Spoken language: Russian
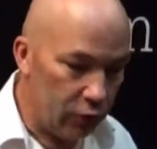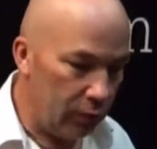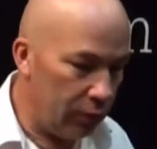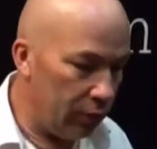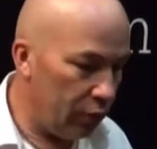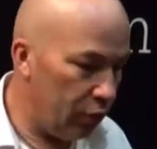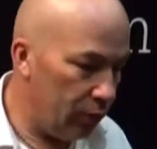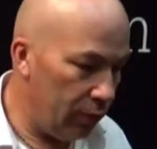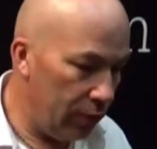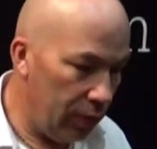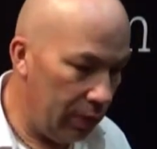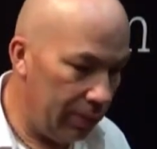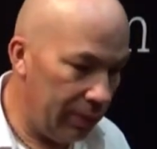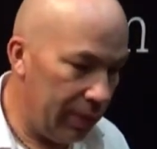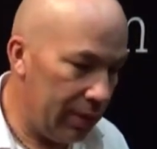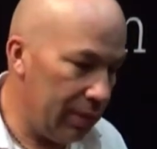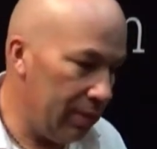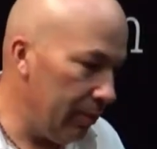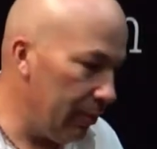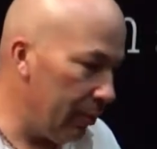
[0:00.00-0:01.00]
что необходимо
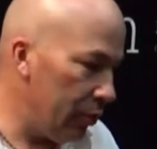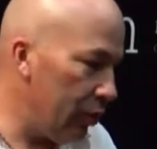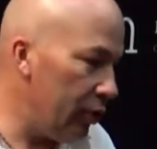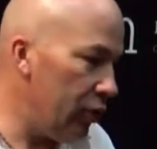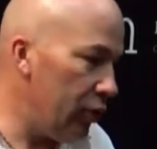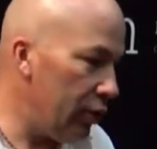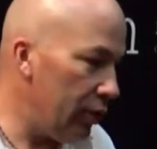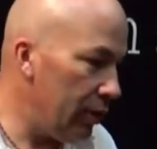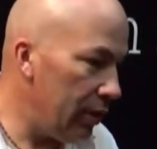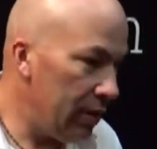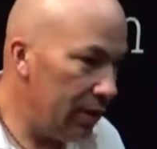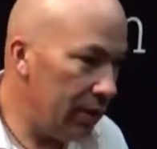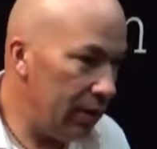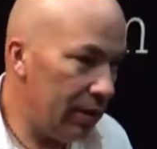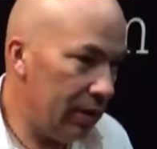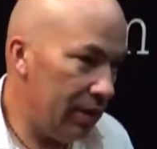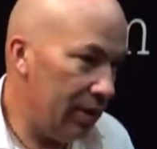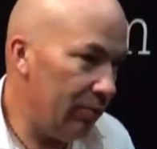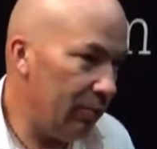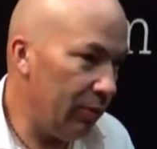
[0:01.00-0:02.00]
женщине здесь
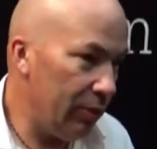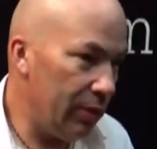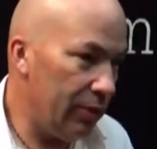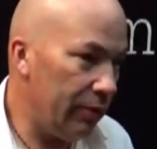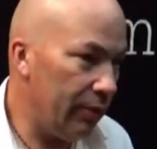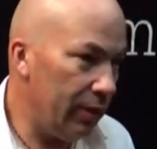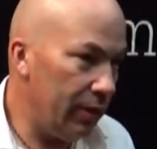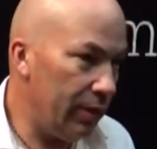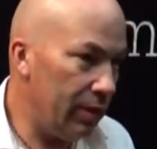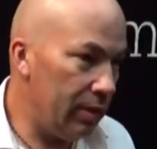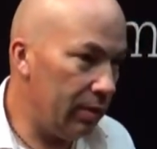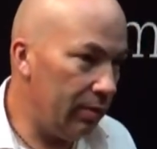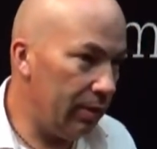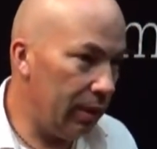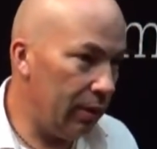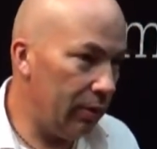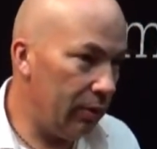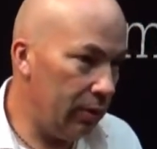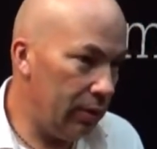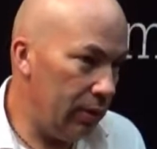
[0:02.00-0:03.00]
использовать для себя? То есть,
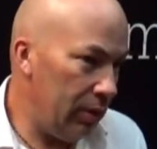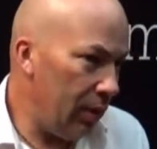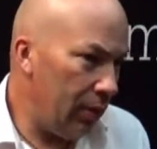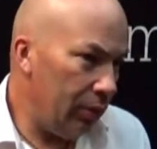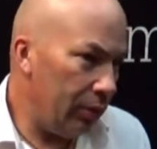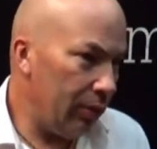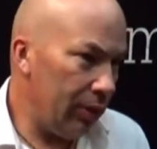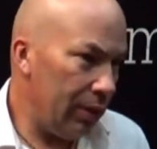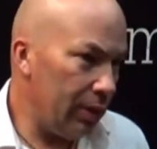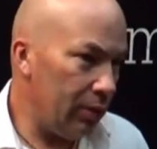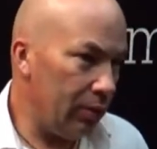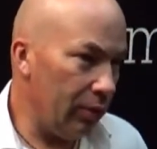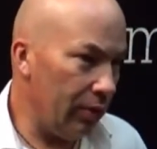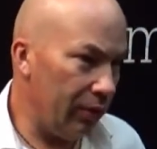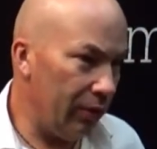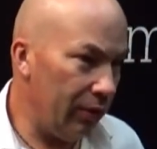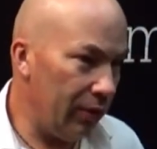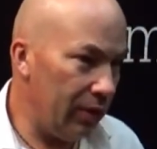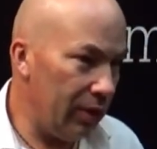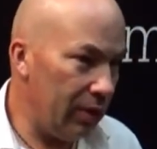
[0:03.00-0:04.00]
или он настолько
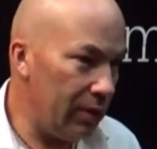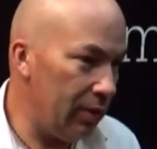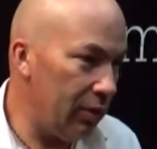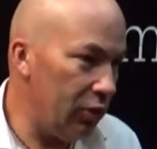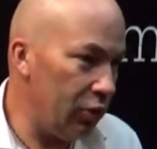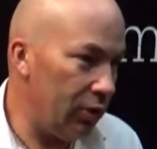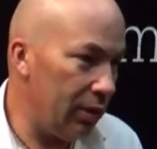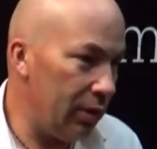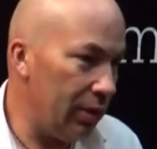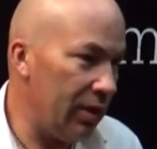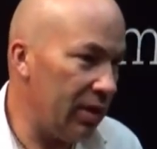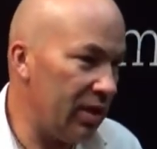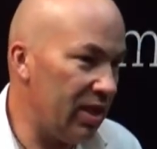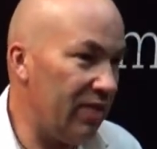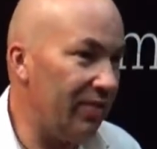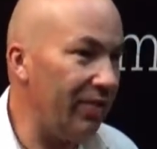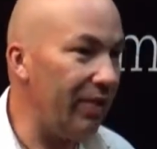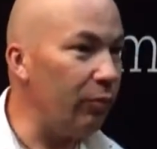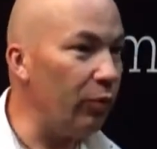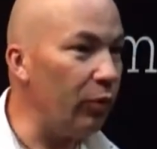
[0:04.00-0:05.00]
фантастично
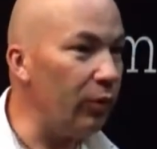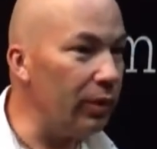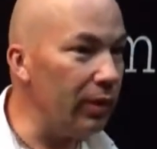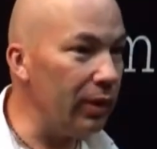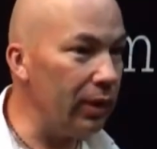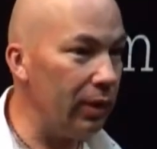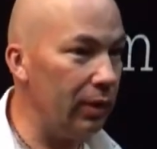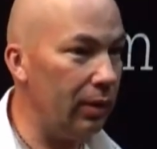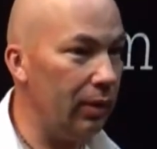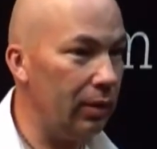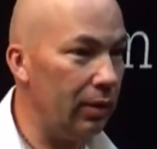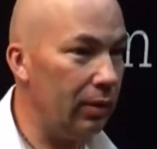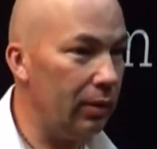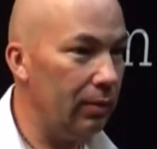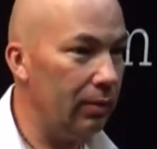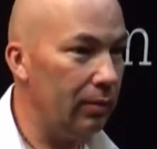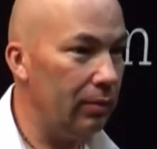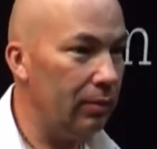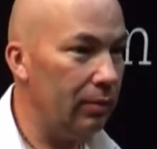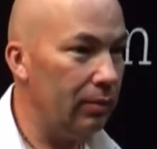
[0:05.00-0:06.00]
свободный? Угу.
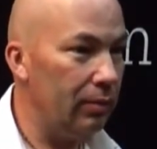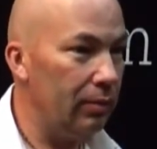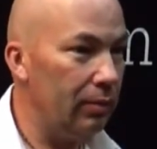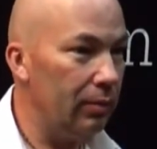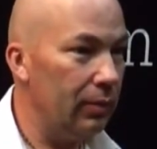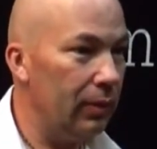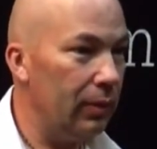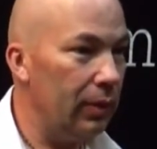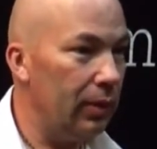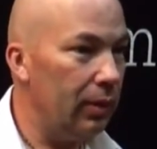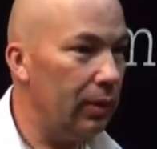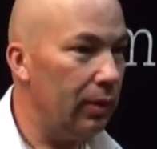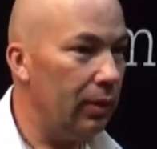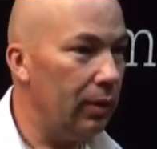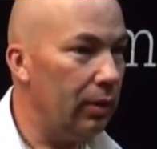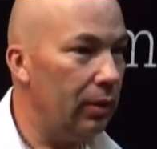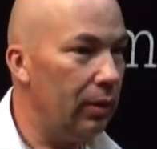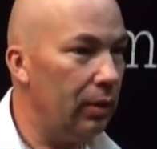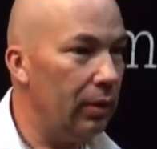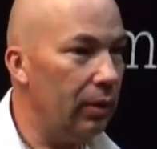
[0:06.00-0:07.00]
Ну, есть,
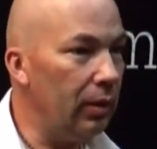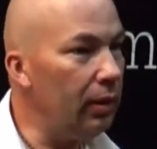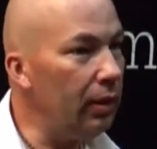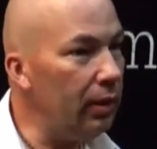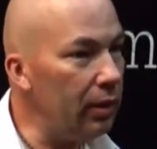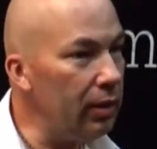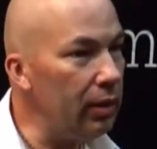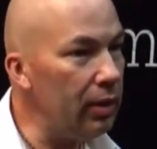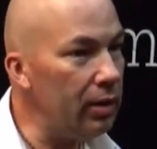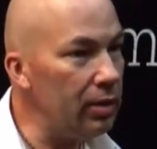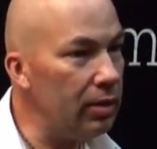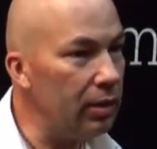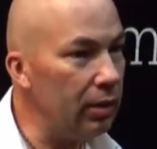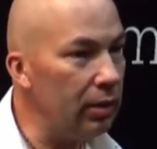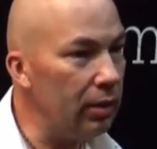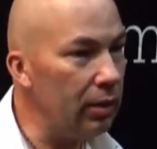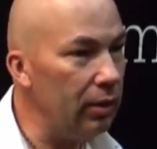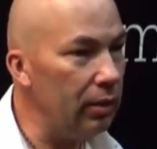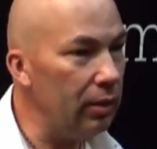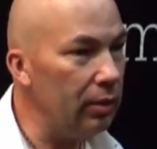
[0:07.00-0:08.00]
Или есть, есть какие-то
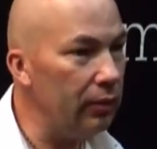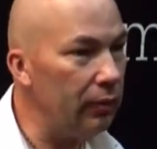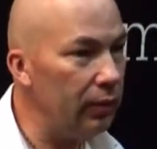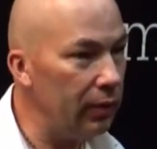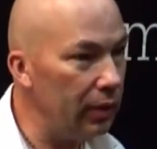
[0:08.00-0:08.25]
вот. Есть да.